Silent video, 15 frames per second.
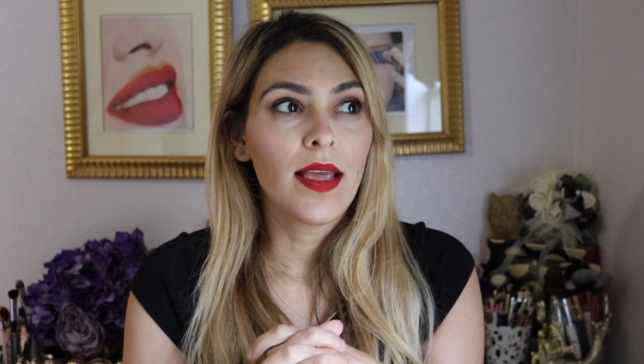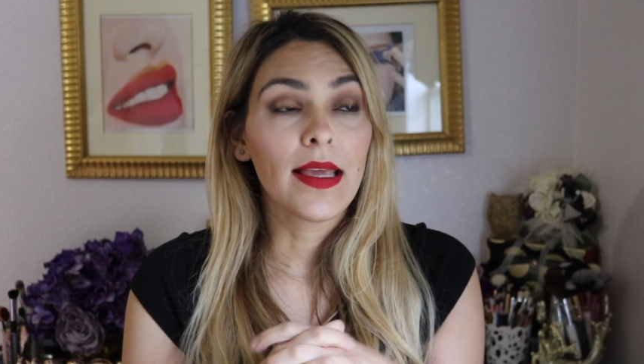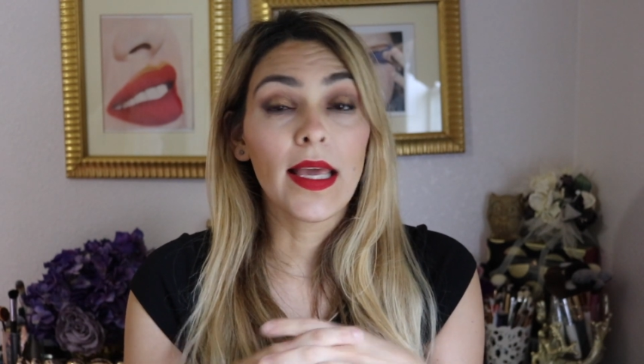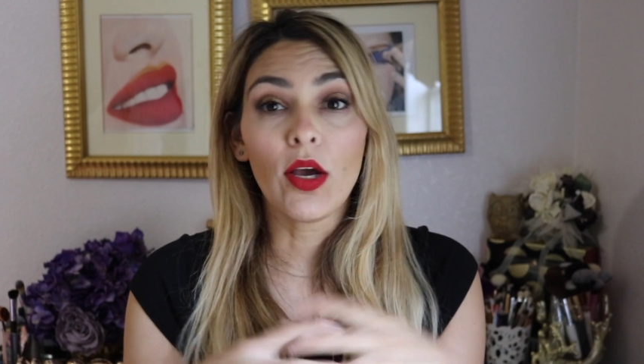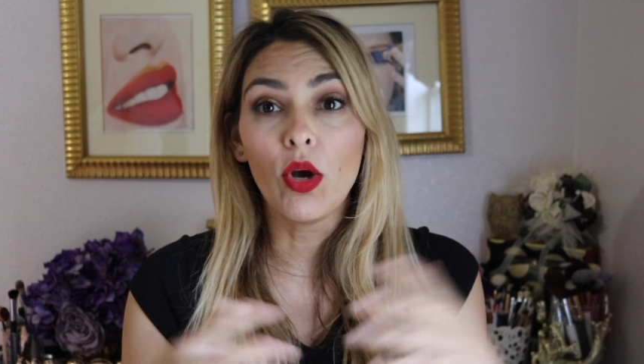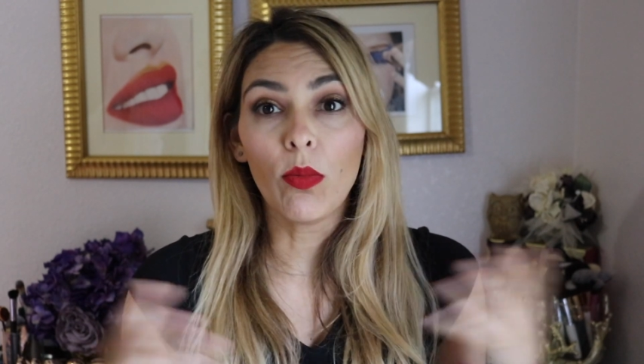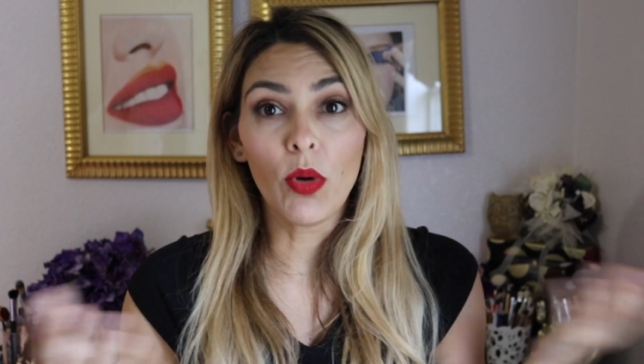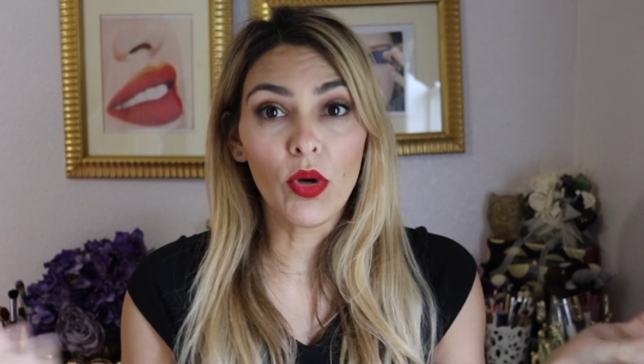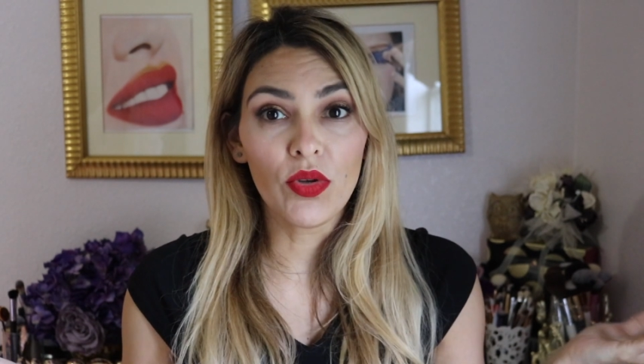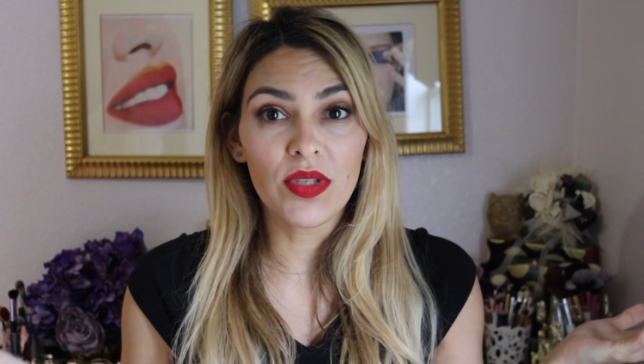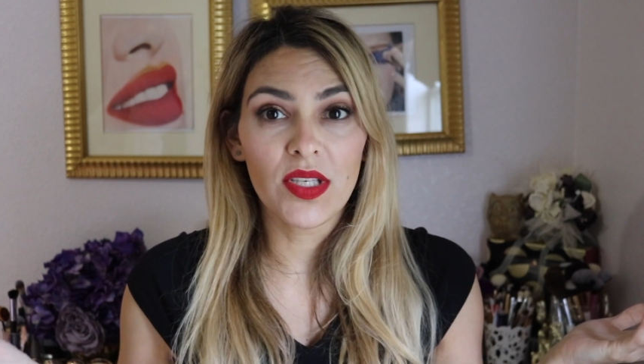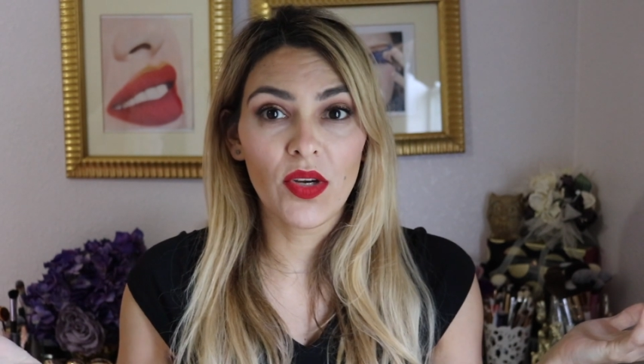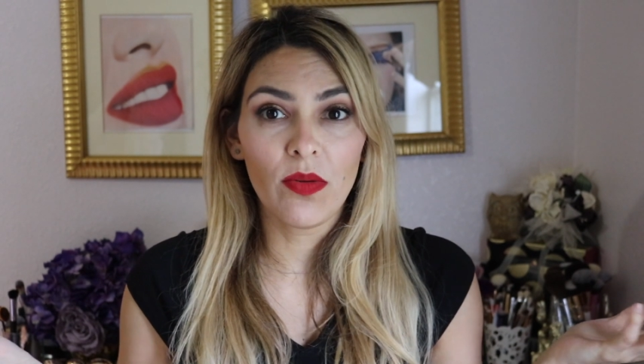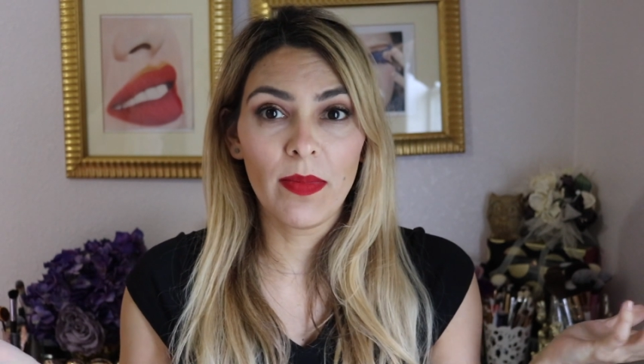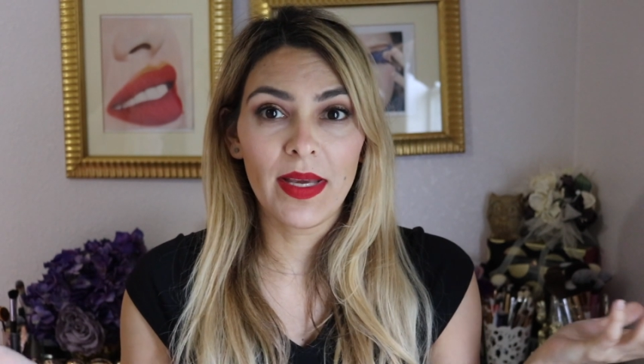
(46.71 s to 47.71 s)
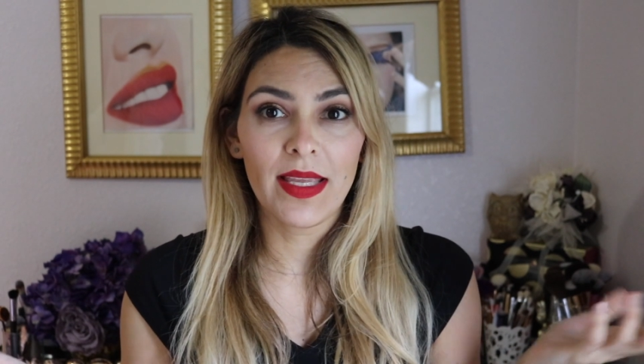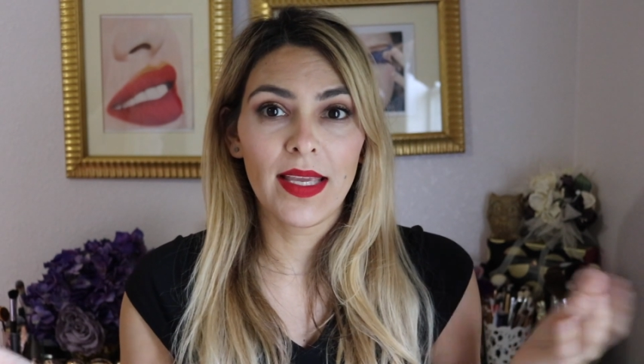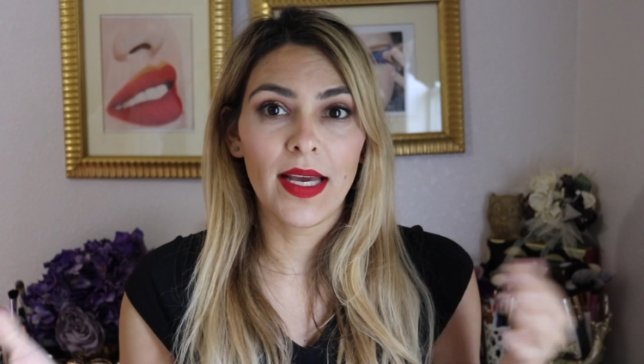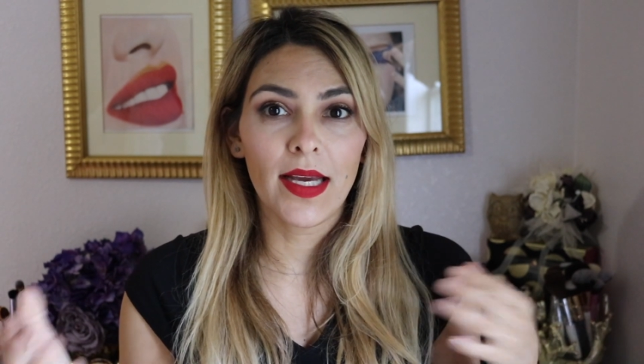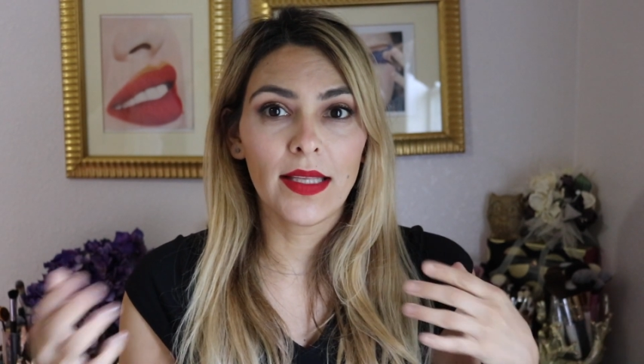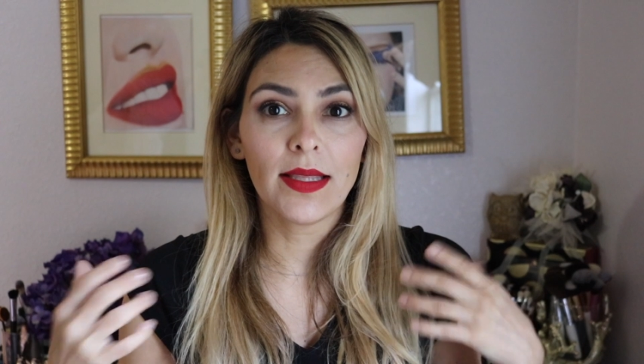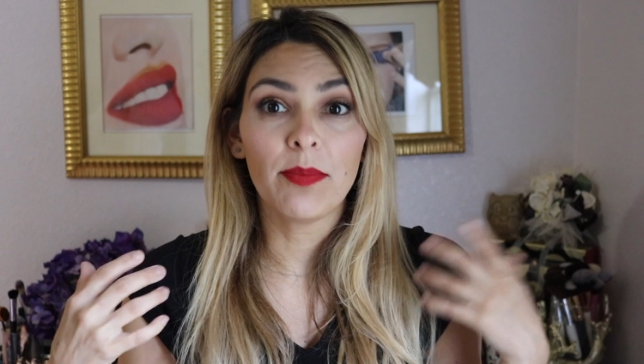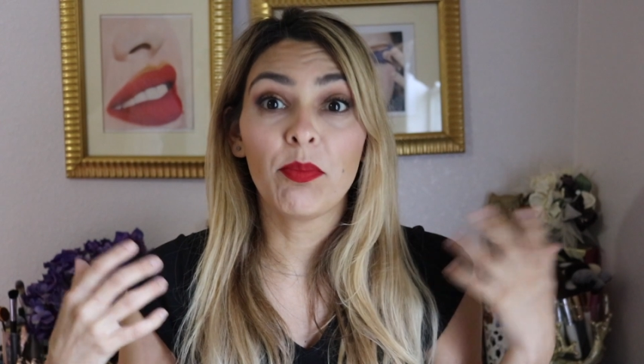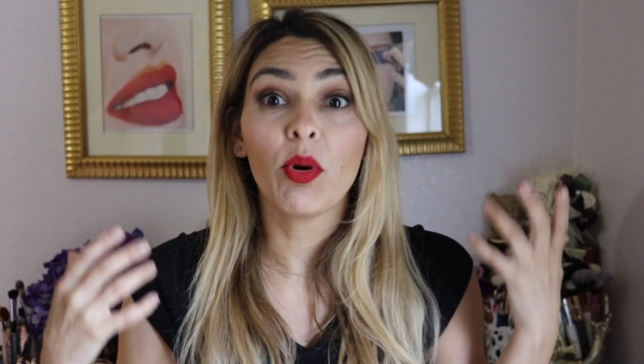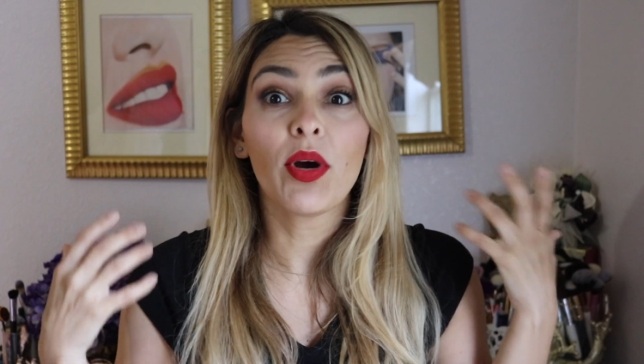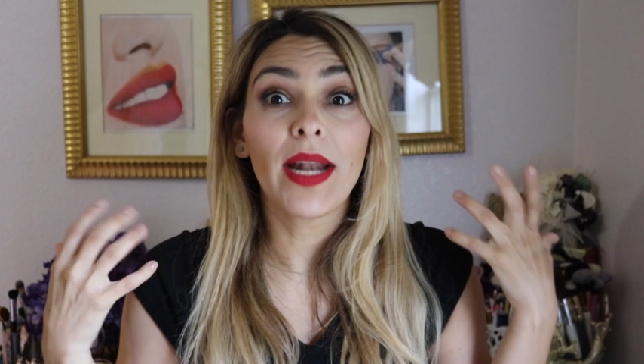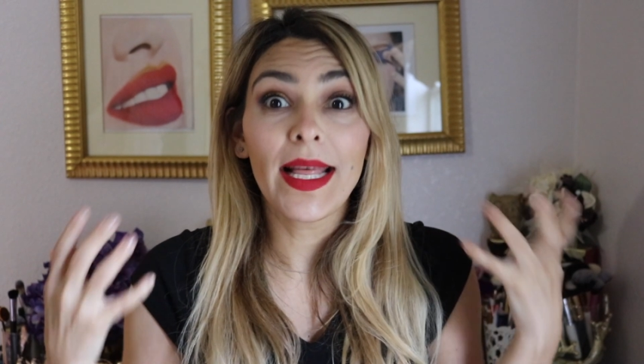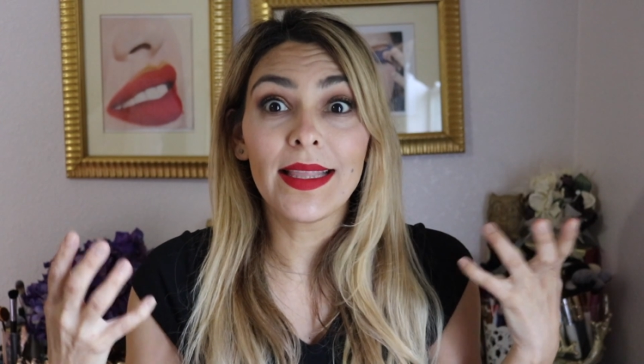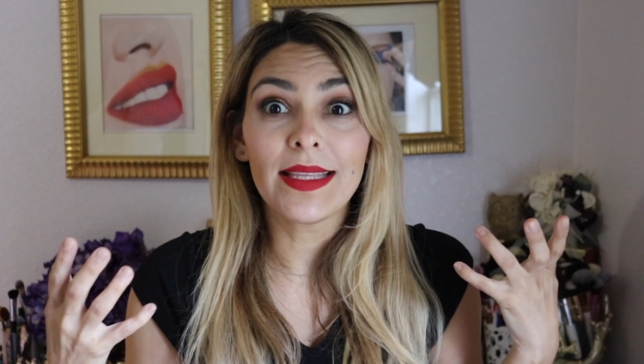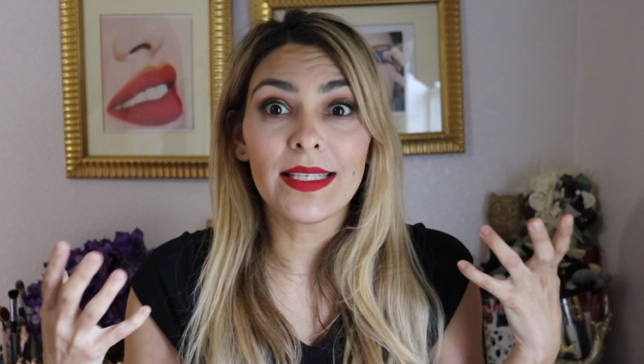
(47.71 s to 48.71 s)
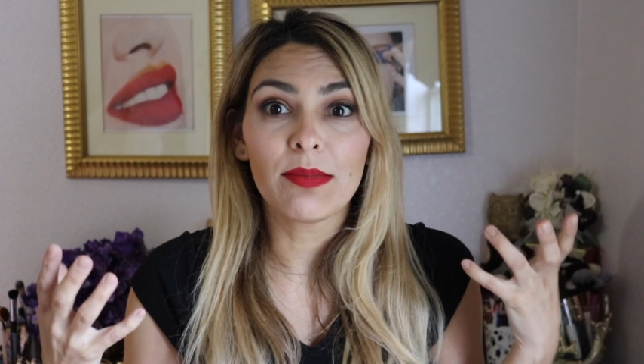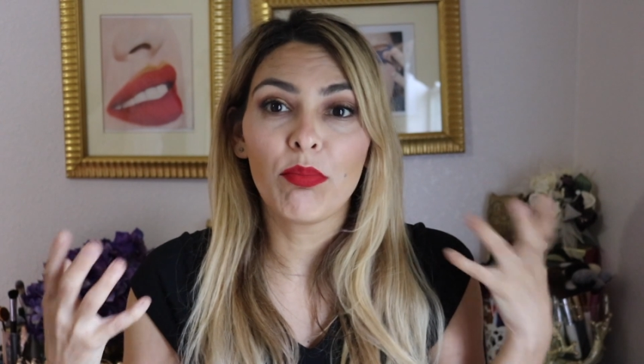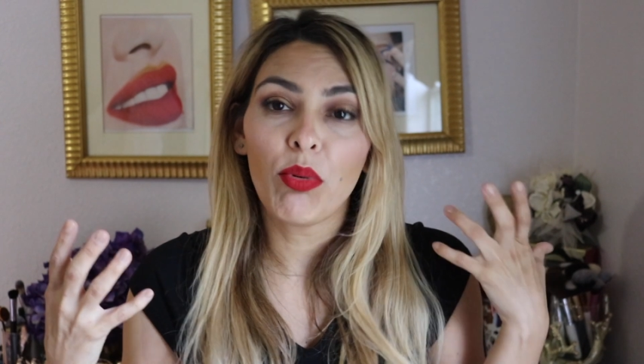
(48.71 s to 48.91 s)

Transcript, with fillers: que cómo consigo el maquillaje tipo gratis